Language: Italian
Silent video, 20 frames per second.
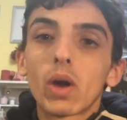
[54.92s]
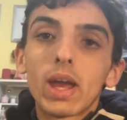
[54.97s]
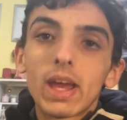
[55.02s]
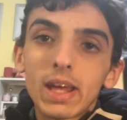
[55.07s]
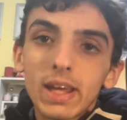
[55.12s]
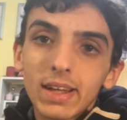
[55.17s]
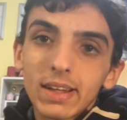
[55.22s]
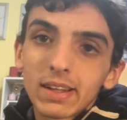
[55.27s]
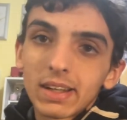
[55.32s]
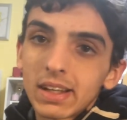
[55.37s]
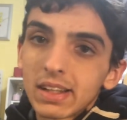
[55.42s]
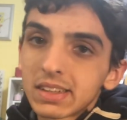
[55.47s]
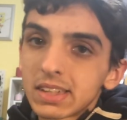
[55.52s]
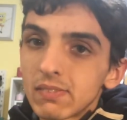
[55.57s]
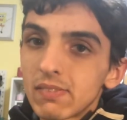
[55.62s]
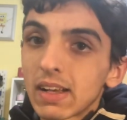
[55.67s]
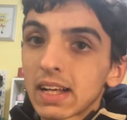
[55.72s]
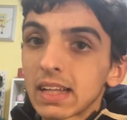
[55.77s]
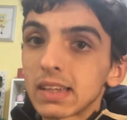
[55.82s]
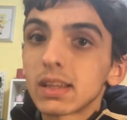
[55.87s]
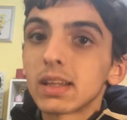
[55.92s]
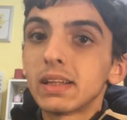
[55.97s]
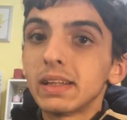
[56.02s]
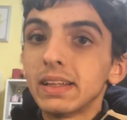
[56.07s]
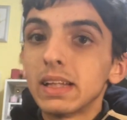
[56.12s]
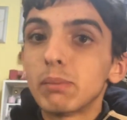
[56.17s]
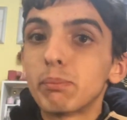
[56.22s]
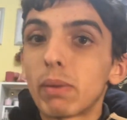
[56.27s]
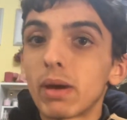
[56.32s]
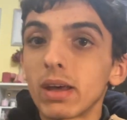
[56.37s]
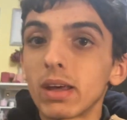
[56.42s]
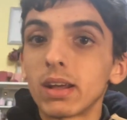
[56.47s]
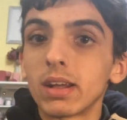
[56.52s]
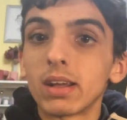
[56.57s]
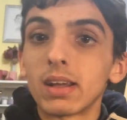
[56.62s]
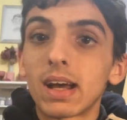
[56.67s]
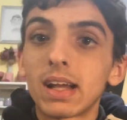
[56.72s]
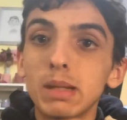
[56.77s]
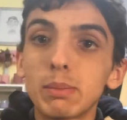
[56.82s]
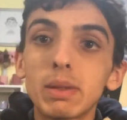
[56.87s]
e relative candeline per
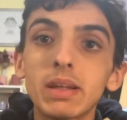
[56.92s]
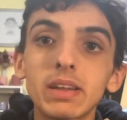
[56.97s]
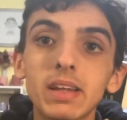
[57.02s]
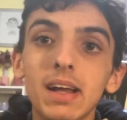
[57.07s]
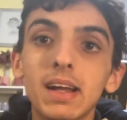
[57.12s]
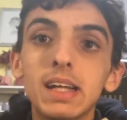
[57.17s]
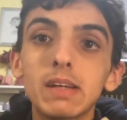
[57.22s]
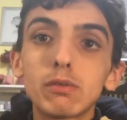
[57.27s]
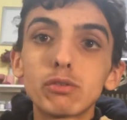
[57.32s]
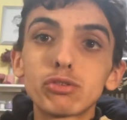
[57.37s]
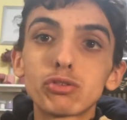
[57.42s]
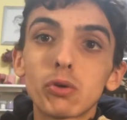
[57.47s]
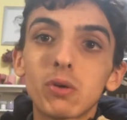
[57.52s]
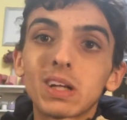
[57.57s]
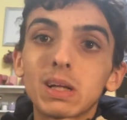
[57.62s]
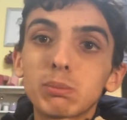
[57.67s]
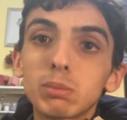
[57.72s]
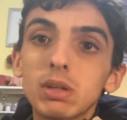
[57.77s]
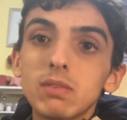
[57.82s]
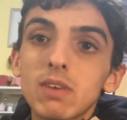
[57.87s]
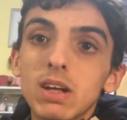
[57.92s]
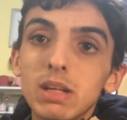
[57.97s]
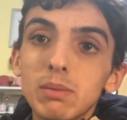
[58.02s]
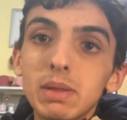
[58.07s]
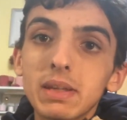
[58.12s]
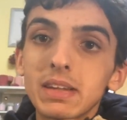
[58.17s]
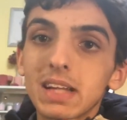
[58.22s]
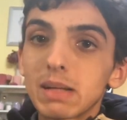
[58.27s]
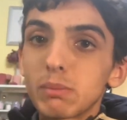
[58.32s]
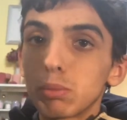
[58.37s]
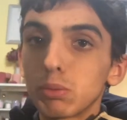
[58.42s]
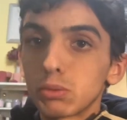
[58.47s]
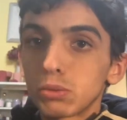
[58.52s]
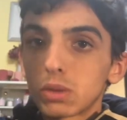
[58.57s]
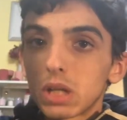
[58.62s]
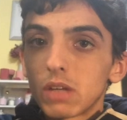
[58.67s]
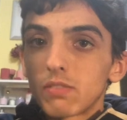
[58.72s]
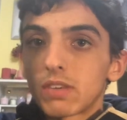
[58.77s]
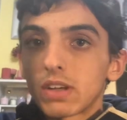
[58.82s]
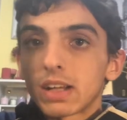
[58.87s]
alimentare il diffusore che poi va a alimentare poi
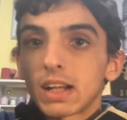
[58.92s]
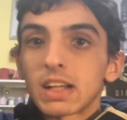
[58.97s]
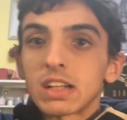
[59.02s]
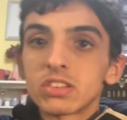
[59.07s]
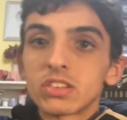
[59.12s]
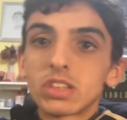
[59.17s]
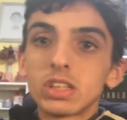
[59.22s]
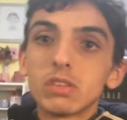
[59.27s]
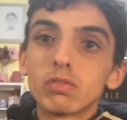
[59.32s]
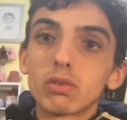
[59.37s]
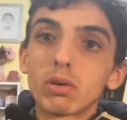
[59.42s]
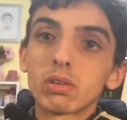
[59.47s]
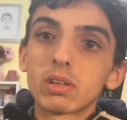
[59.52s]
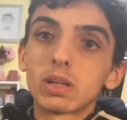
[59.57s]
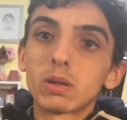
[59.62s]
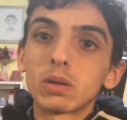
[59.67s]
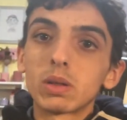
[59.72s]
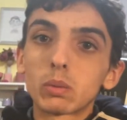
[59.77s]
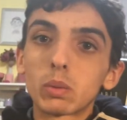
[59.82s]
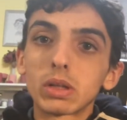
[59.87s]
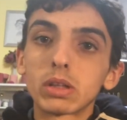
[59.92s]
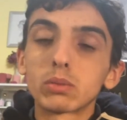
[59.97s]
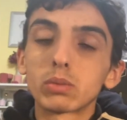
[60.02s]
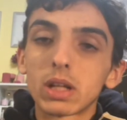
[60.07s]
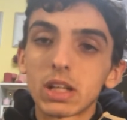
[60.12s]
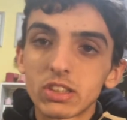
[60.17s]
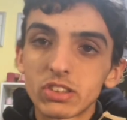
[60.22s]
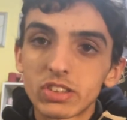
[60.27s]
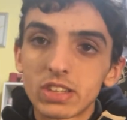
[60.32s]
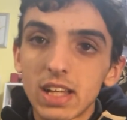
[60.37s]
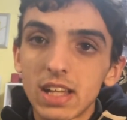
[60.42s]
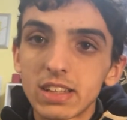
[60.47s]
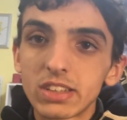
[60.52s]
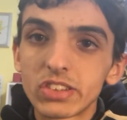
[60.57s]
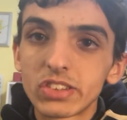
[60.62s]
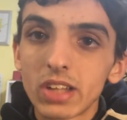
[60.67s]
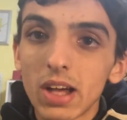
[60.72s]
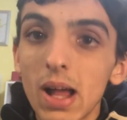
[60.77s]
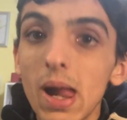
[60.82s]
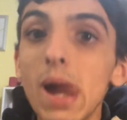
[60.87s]
tutta la fragranza di fondo in tutta la
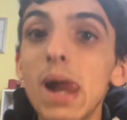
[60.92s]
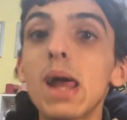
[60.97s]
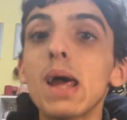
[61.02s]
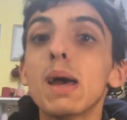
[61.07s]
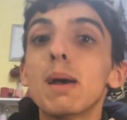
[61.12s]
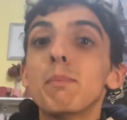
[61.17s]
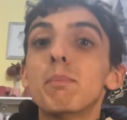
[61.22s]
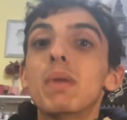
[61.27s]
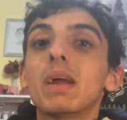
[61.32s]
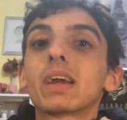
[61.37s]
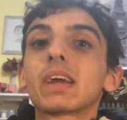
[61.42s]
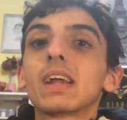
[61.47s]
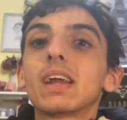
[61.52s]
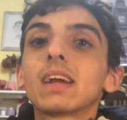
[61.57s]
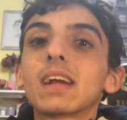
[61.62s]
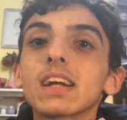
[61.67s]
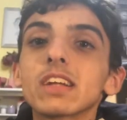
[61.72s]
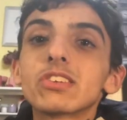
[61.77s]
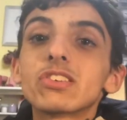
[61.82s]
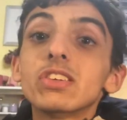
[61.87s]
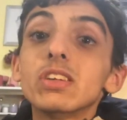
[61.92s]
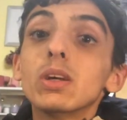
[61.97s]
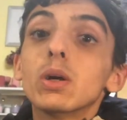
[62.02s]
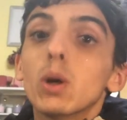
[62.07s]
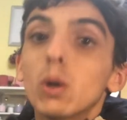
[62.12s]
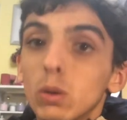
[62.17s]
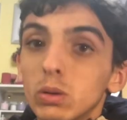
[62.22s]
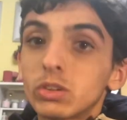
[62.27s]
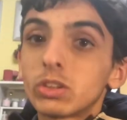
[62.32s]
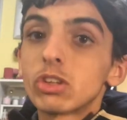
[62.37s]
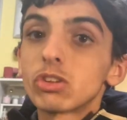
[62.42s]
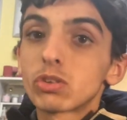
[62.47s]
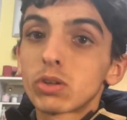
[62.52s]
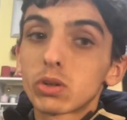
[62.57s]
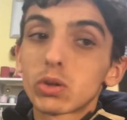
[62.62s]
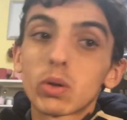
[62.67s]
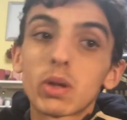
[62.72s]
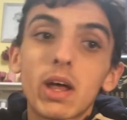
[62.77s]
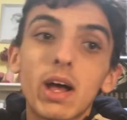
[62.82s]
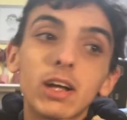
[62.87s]
stanza. Perché ragazzi, oggi sono
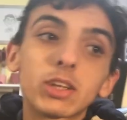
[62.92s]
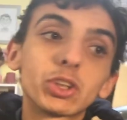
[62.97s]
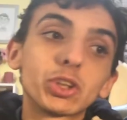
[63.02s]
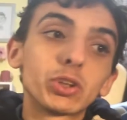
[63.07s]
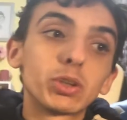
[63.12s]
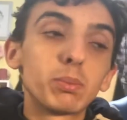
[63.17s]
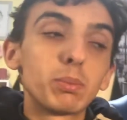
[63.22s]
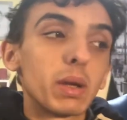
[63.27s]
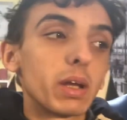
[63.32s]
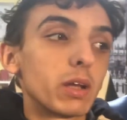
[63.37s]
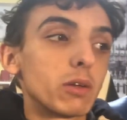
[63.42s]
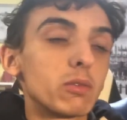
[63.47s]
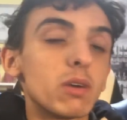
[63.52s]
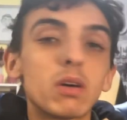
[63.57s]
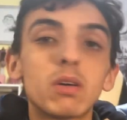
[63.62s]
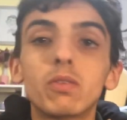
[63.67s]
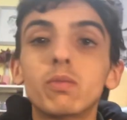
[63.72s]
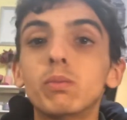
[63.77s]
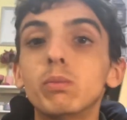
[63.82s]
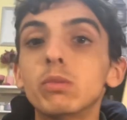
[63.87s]
andato ad Action perché dovevo